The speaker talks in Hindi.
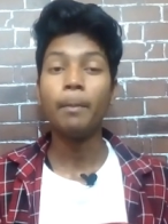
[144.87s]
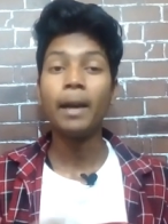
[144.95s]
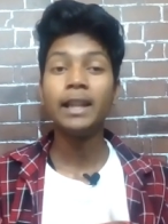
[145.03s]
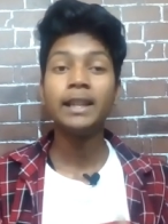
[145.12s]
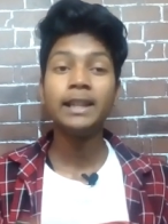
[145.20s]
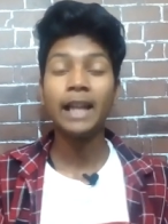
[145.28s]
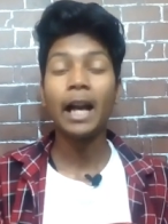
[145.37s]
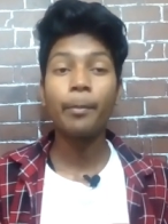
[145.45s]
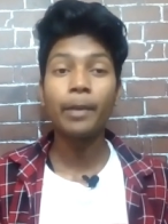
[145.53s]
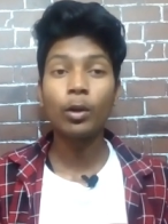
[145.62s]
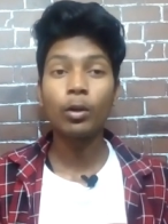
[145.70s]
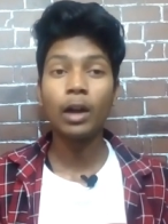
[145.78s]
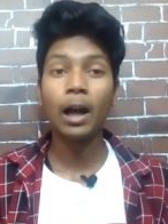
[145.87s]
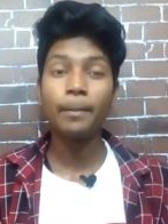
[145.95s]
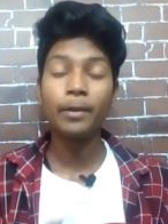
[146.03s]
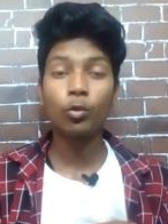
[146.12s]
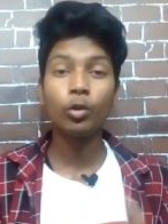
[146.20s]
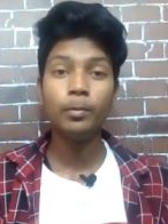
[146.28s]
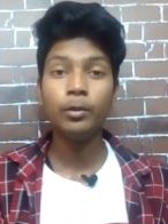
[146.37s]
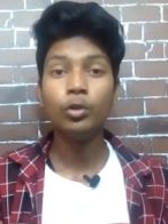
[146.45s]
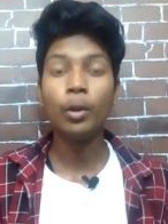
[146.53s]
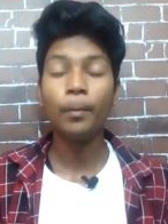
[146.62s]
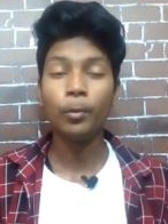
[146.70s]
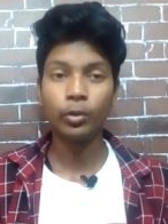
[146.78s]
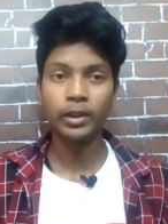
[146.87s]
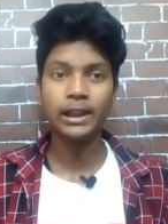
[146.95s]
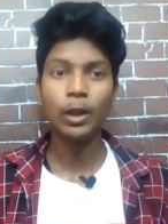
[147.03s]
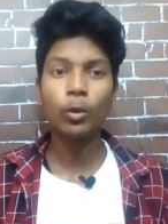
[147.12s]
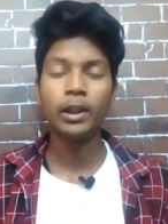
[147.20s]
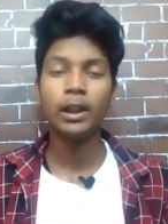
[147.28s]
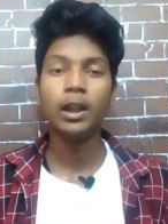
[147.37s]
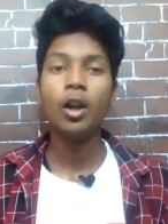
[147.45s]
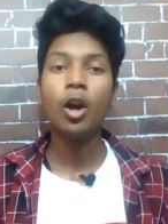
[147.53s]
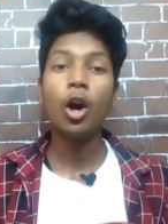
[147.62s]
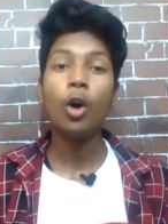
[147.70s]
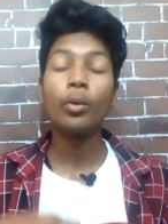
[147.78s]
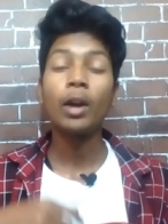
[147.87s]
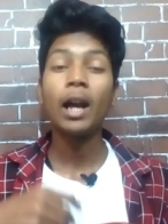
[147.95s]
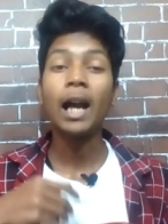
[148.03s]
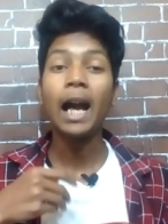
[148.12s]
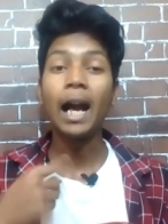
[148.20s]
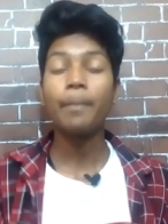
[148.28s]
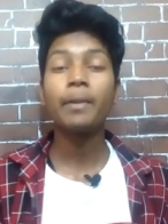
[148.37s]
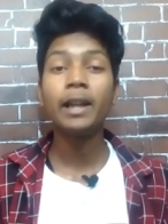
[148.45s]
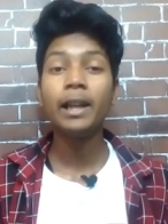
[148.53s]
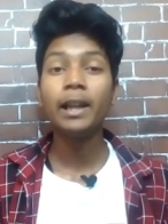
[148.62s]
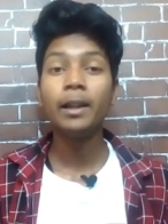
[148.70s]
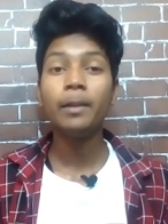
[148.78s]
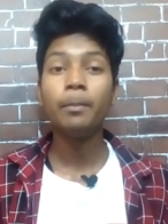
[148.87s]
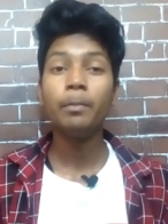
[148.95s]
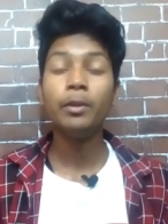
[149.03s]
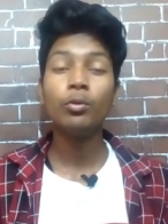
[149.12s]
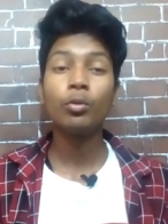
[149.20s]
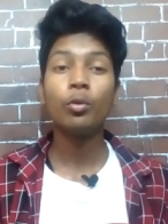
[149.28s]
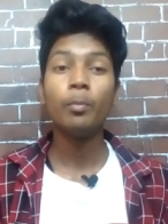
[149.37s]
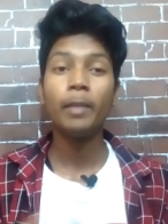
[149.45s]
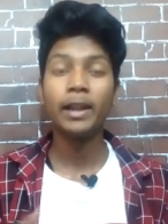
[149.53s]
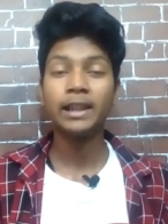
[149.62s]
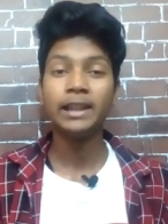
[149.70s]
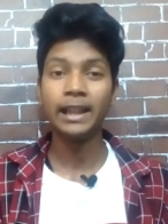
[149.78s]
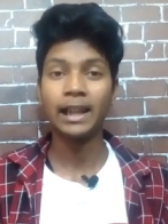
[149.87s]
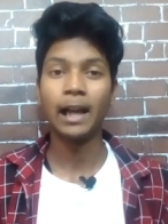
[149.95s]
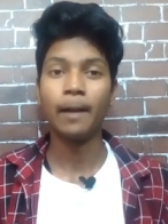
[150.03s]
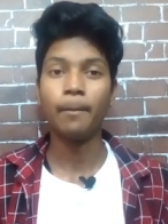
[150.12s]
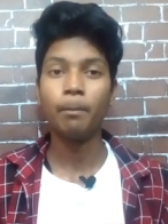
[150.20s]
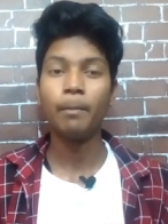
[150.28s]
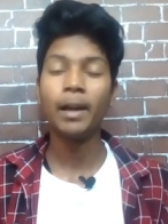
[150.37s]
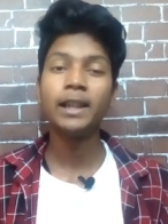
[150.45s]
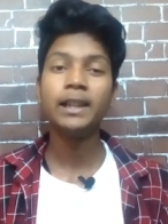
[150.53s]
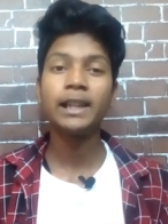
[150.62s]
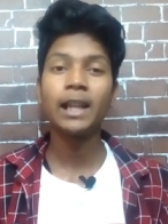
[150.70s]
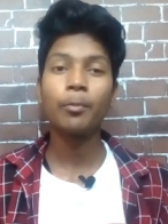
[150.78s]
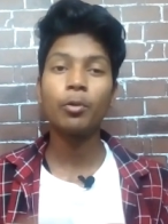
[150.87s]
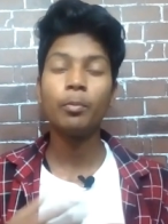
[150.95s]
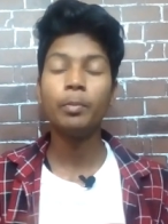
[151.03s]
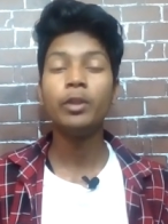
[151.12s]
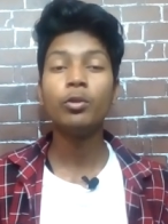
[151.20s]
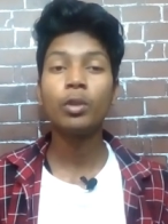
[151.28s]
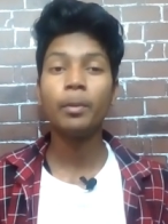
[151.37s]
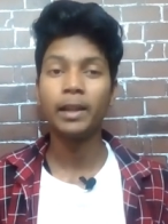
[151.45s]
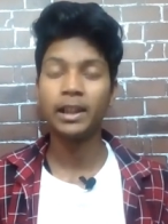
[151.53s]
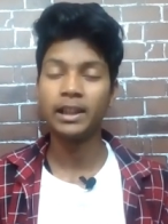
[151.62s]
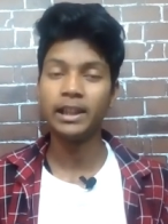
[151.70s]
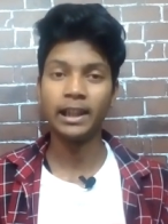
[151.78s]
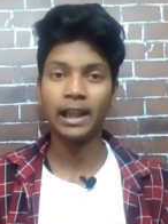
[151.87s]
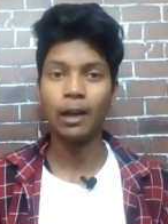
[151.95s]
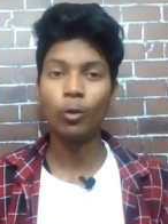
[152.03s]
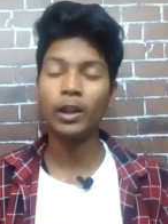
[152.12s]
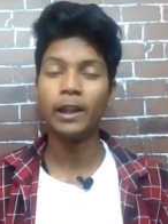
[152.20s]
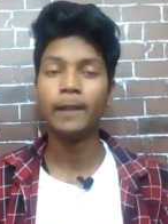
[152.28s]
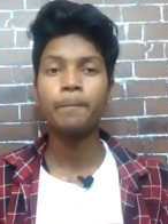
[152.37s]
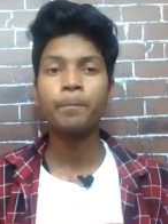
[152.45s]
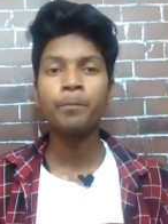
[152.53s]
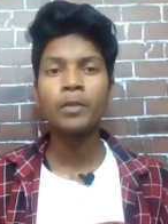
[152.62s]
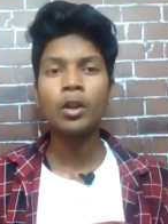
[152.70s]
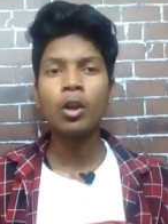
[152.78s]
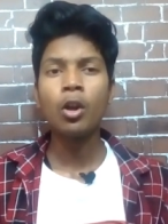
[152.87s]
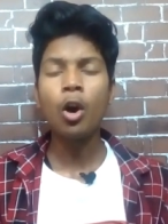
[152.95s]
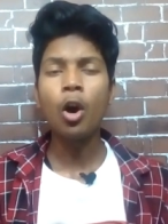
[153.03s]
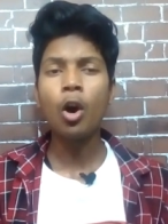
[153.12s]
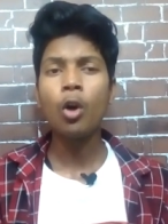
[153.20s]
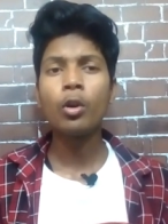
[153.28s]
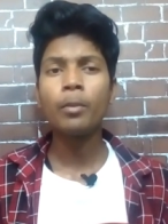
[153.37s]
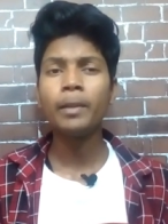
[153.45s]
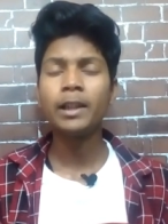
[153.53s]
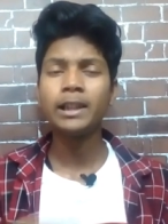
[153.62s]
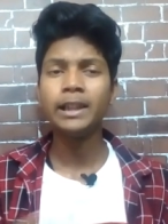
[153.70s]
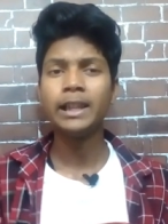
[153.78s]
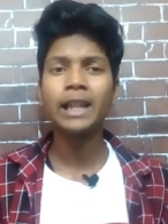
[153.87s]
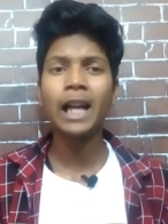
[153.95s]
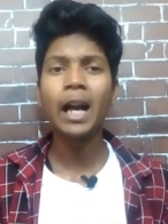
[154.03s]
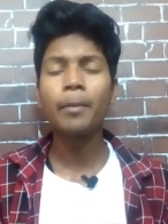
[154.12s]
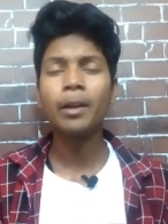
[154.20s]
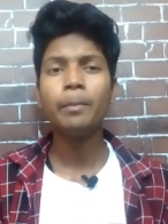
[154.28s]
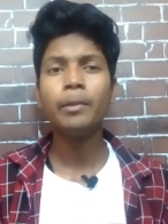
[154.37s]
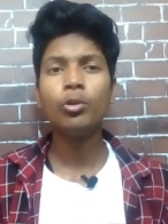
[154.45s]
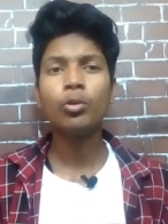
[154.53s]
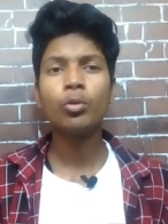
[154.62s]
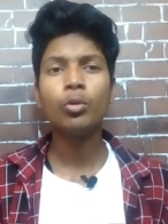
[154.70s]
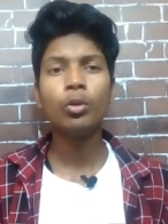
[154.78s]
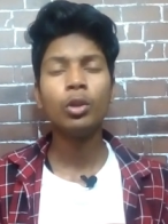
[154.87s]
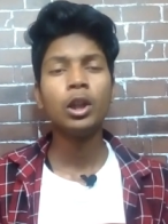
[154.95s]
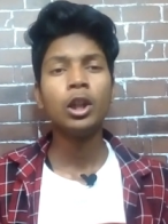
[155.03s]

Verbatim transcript: मान लीजिए आपका आपने कोई वीडियो अपलोड किया ओके और आपके वीडियो को मैंने देखा मान लीजिए कि आपको वीडियो को मैंने देखा ओके और मैंने देखा आपके वीडियो को